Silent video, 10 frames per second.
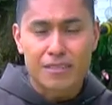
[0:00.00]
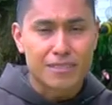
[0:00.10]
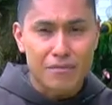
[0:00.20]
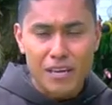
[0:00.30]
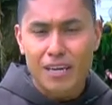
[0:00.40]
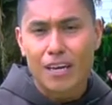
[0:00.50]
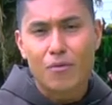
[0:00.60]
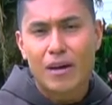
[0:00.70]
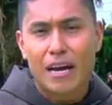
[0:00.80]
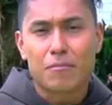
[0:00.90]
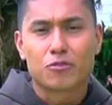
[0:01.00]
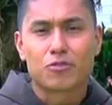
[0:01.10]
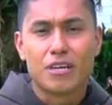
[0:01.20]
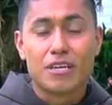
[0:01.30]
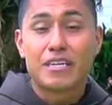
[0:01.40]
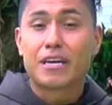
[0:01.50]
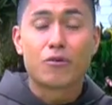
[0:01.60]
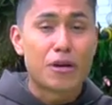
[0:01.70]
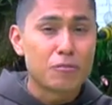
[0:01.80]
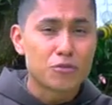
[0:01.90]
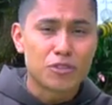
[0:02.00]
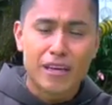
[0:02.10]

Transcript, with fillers: está bien que lo hagamos y que oremos